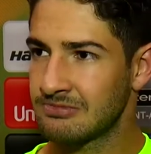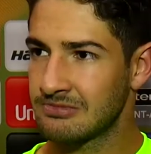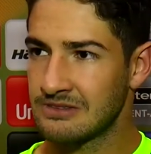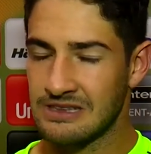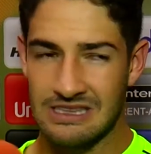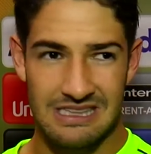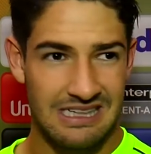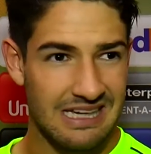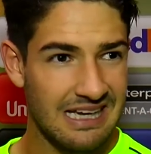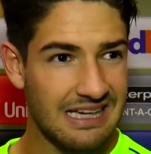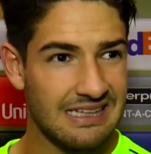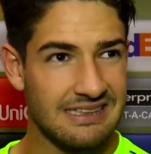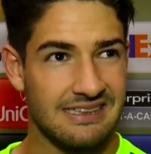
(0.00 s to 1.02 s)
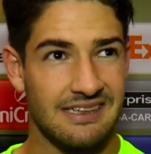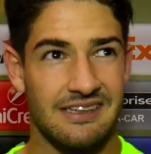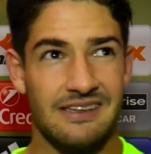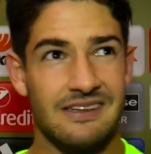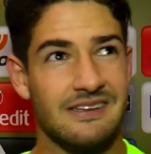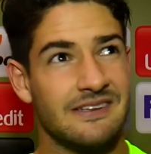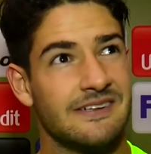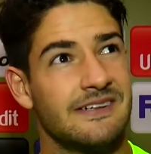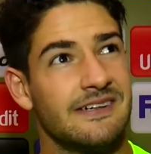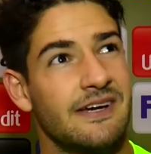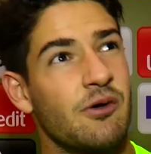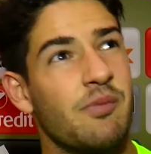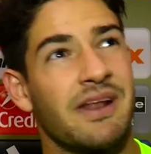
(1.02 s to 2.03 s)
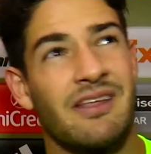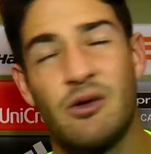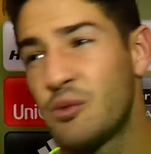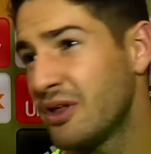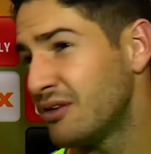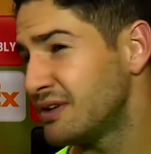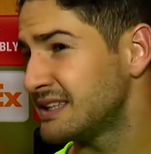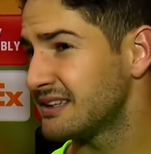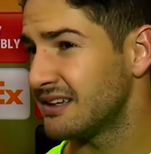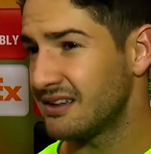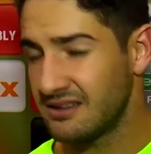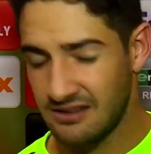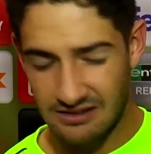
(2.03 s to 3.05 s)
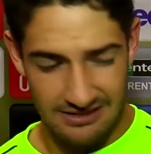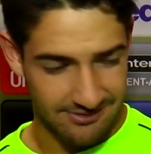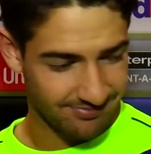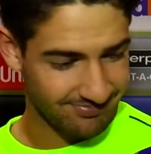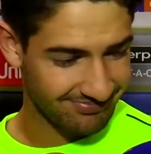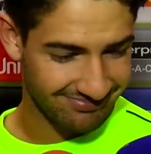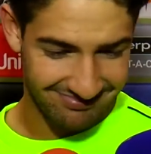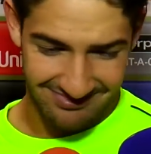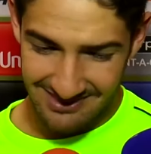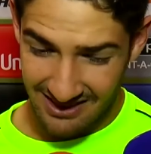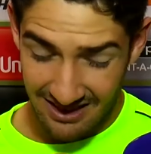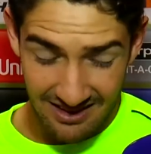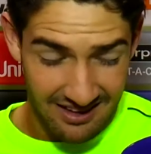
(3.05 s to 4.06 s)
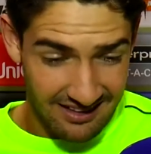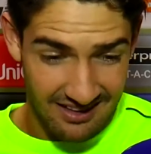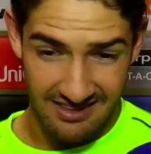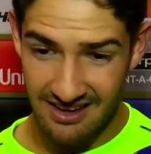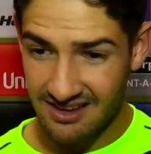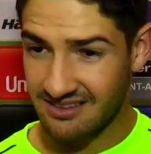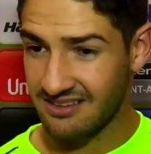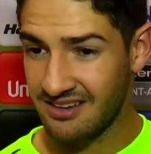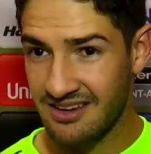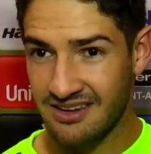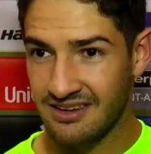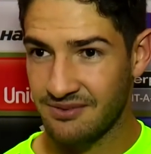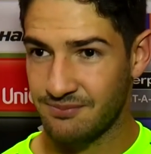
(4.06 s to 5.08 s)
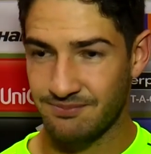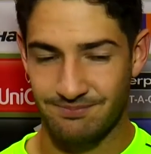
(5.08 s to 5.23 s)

eso. Sí, eh, era un partido muy difícil y tenía que intentar, tenía que